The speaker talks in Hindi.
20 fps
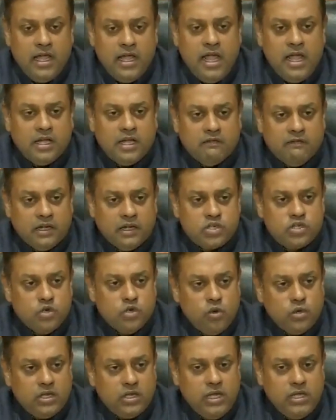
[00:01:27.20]
अनेक
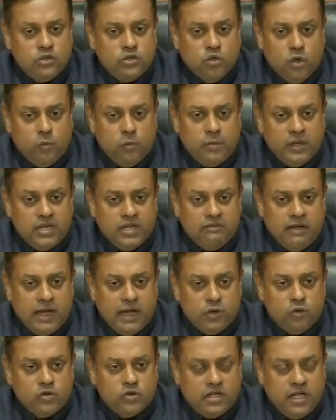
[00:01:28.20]
वर्षों की दो
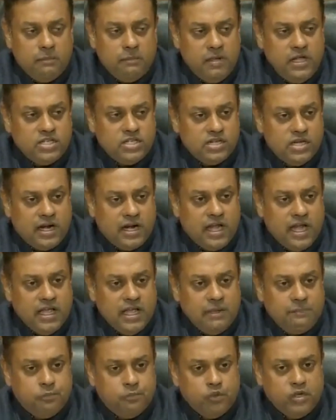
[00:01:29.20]
परिवारों के बीच
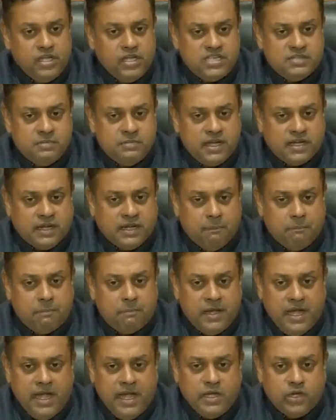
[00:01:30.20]
लड़ाई पुलिस ने
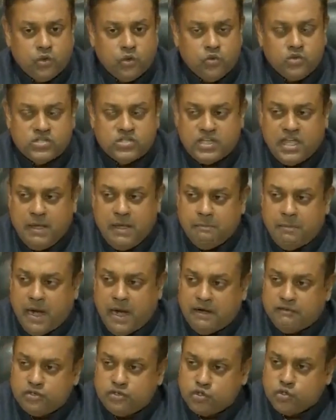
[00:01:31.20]
कंप्लेंट उसके
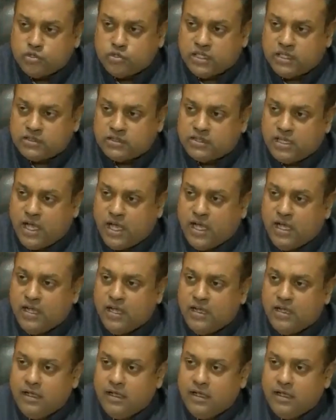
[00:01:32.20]
बावजूद हत्या